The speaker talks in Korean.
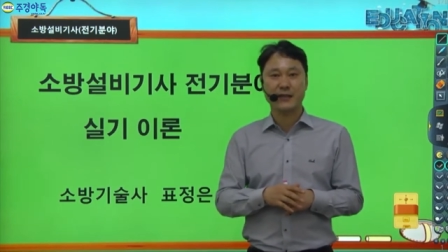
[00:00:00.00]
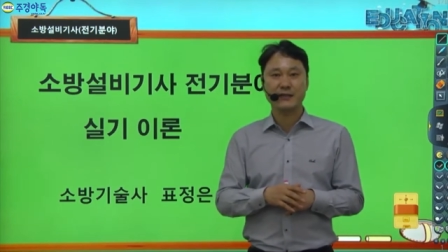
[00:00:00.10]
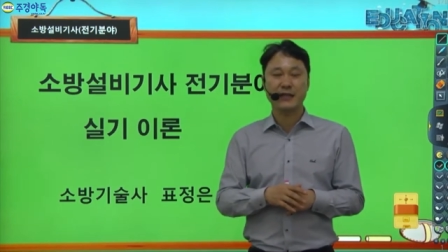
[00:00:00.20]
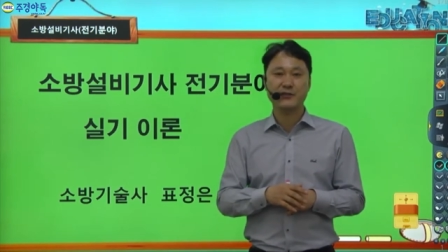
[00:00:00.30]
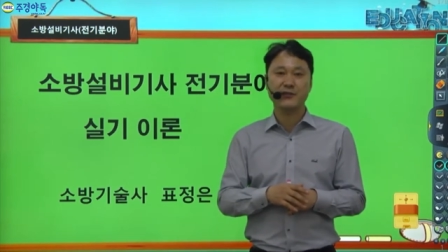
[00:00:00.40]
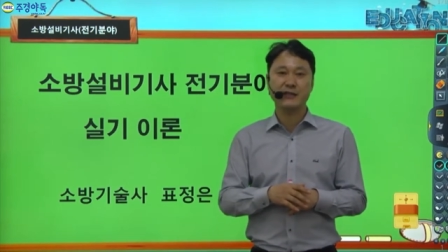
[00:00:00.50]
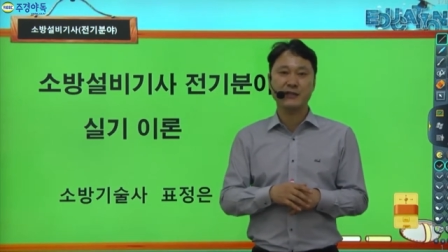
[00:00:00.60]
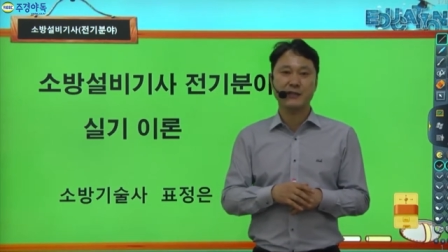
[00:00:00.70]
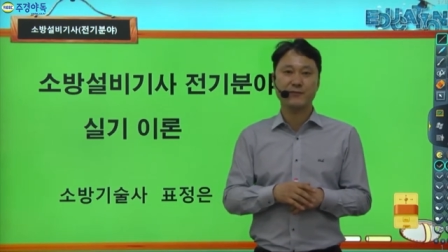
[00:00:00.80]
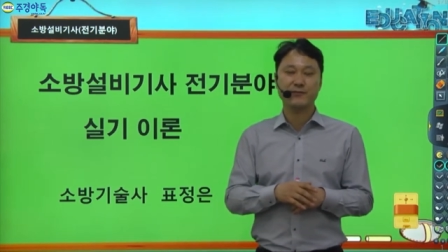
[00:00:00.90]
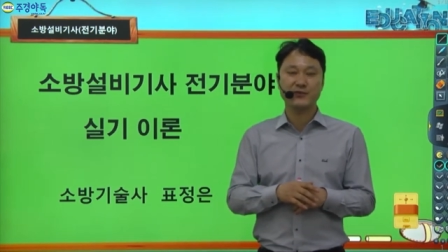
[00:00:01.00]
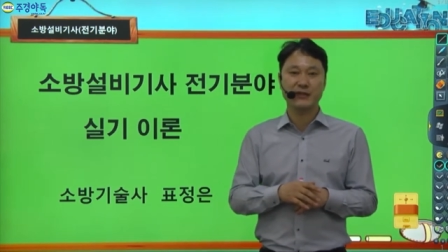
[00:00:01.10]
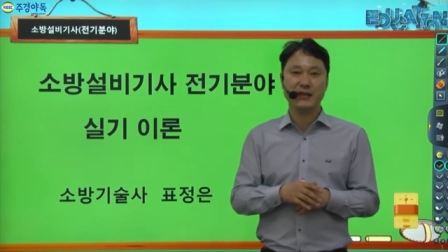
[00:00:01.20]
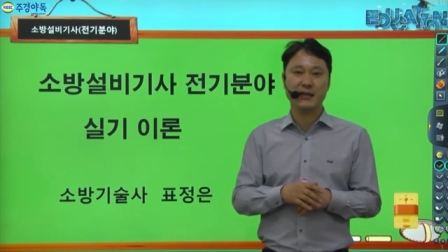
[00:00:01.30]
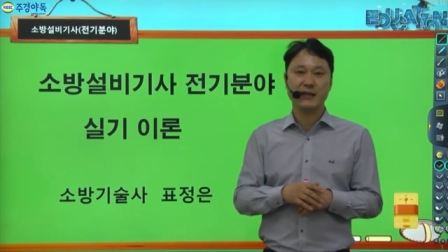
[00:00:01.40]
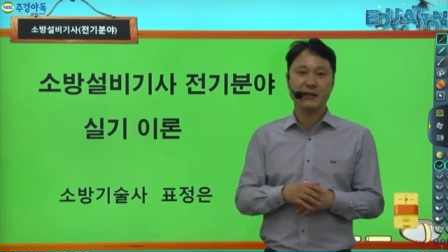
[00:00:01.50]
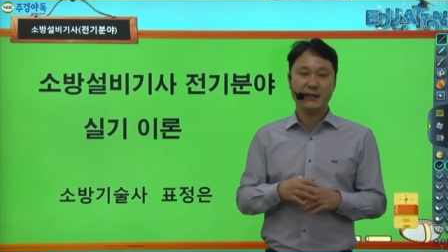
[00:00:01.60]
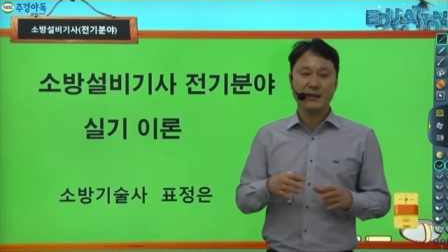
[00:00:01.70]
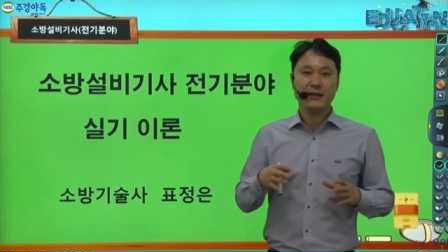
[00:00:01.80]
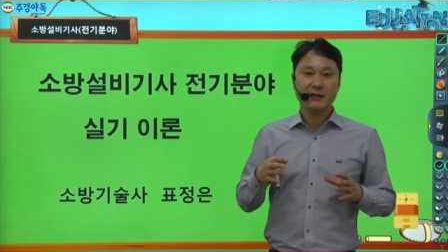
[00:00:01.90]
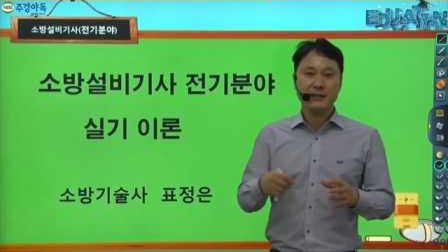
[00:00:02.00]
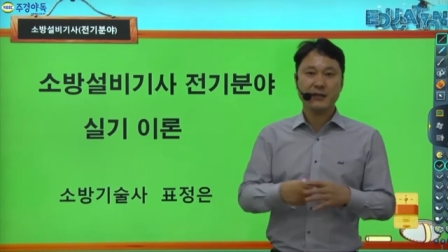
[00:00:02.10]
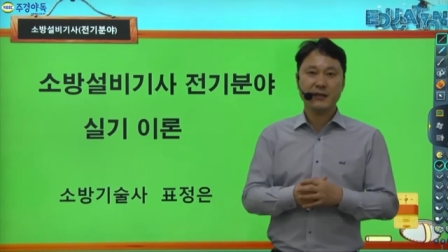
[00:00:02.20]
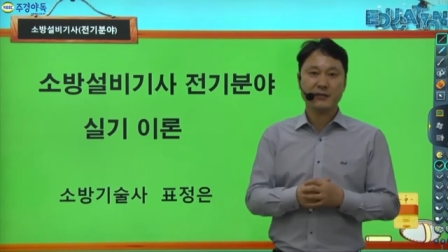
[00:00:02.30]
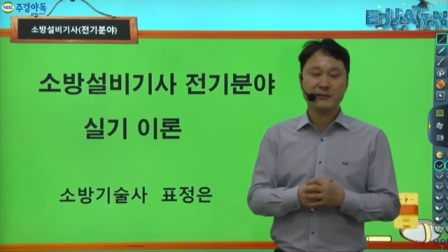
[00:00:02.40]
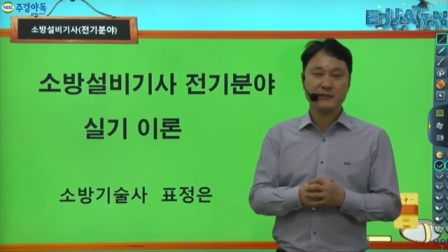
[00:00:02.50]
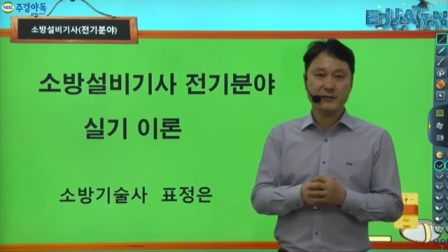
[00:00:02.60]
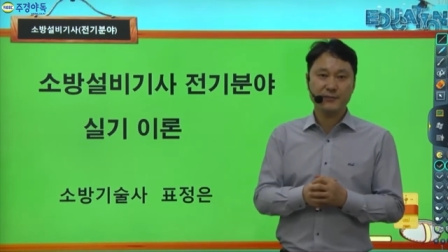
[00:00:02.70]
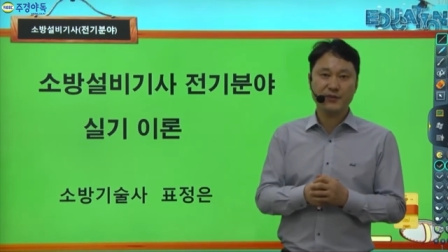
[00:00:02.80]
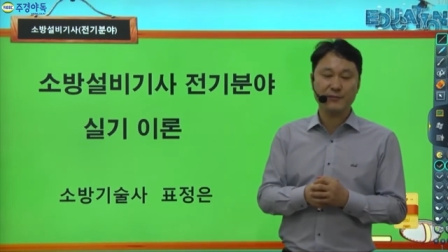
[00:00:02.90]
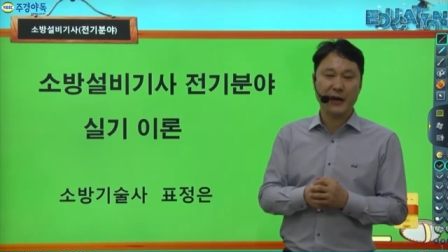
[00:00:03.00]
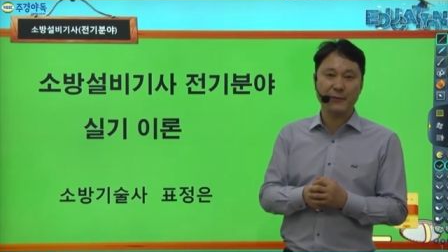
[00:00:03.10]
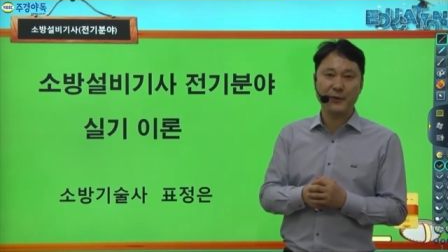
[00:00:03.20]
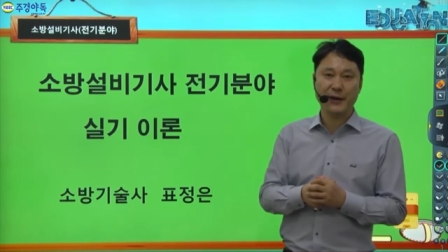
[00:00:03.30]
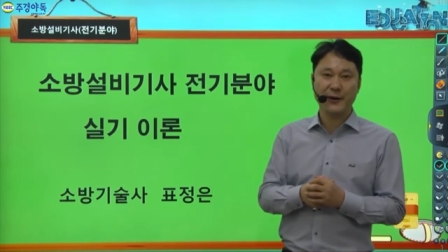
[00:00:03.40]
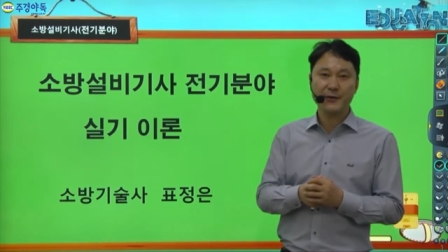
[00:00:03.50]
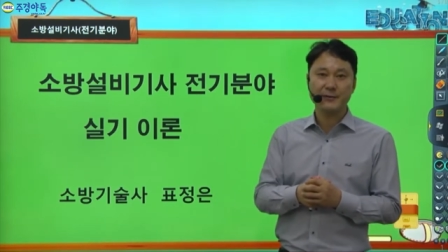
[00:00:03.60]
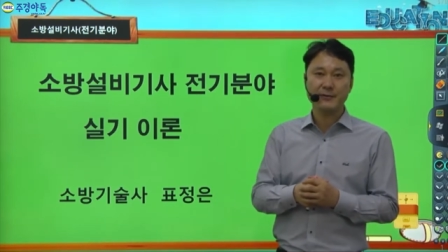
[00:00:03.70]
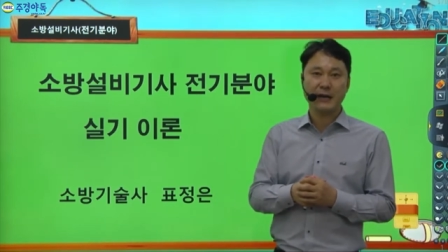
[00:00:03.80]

그게 주관식 문제 그게 그 푸는 방법이에요.